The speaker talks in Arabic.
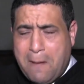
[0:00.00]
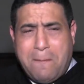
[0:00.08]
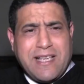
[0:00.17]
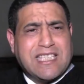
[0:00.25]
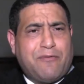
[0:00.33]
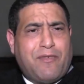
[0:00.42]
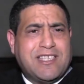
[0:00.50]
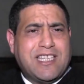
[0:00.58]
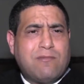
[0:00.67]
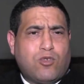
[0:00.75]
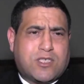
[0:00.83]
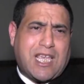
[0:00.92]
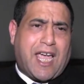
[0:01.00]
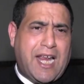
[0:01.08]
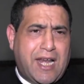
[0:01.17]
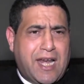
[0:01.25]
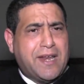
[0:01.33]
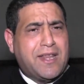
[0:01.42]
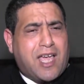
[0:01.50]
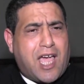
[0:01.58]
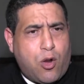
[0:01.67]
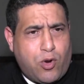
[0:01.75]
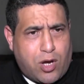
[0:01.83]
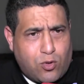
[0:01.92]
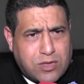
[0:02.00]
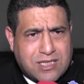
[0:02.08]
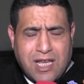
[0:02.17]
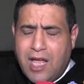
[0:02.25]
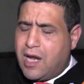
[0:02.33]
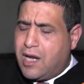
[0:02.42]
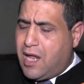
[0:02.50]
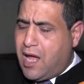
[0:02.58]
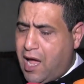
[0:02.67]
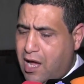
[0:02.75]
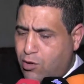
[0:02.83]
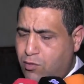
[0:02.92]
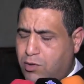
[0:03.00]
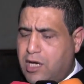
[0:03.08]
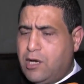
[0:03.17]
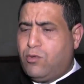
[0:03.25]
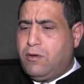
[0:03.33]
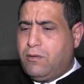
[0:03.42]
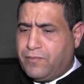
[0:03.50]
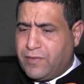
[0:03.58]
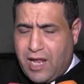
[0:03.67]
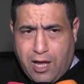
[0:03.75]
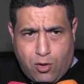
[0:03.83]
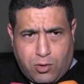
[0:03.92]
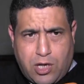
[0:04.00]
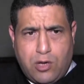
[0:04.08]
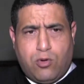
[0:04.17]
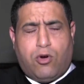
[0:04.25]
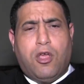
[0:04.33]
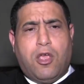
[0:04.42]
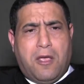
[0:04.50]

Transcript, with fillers: بصفه مستقله لان القانون ينص لا يمكن لا يمكن